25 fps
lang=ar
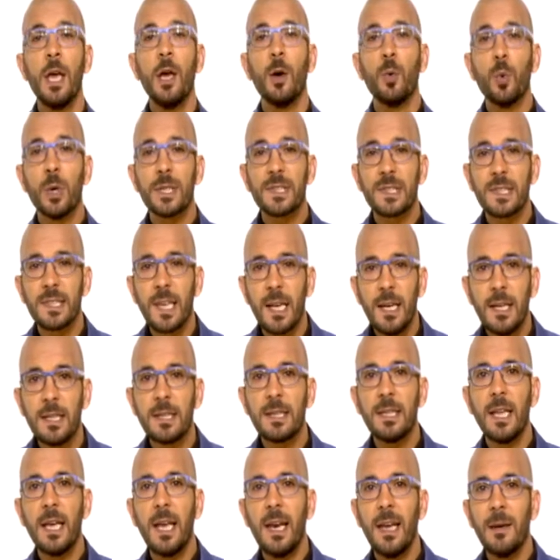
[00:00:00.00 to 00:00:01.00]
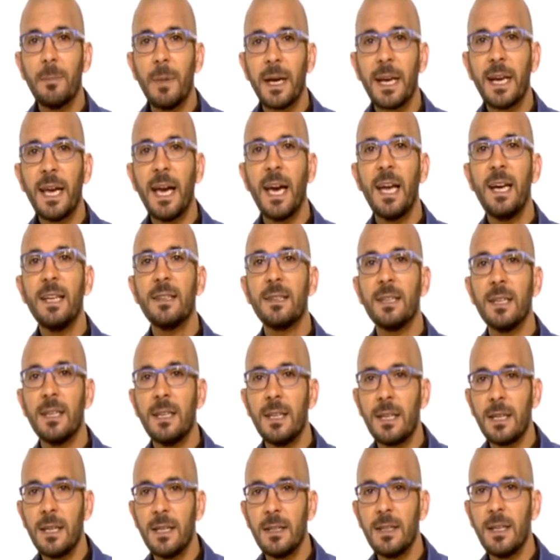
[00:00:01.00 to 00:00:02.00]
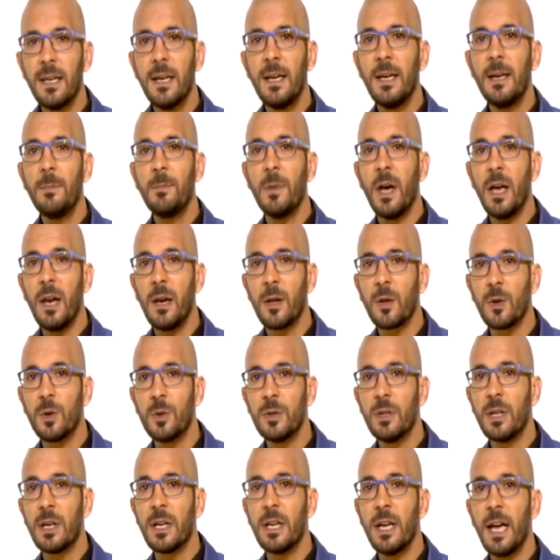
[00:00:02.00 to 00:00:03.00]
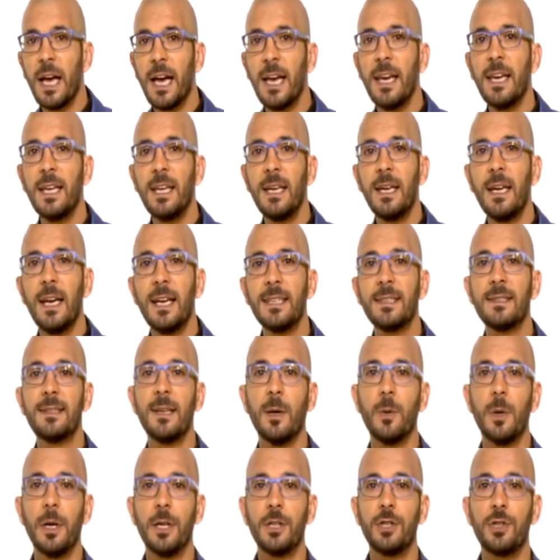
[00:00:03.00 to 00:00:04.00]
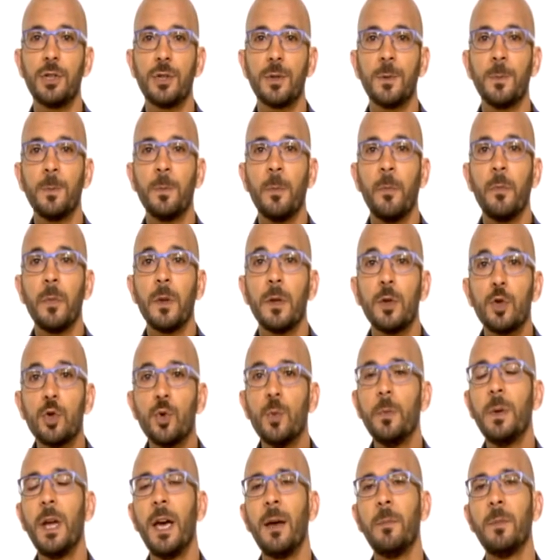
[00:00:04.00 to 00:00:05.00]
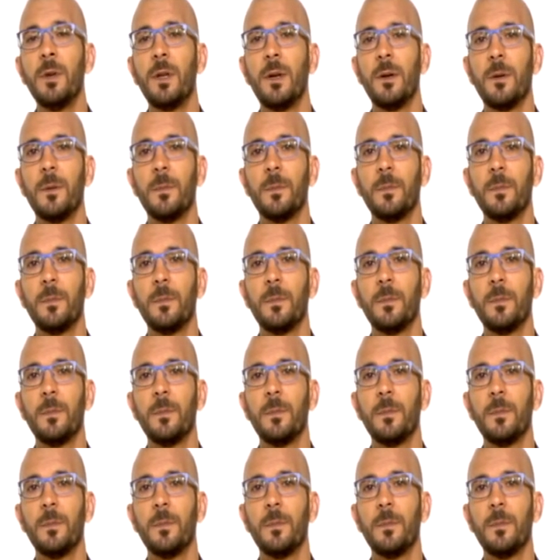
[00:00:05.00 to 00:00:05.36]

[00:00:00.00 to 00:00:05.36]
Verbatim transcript: وصلتنا لمرحلة انعدام القدرة على الزواج شو بنعمل؟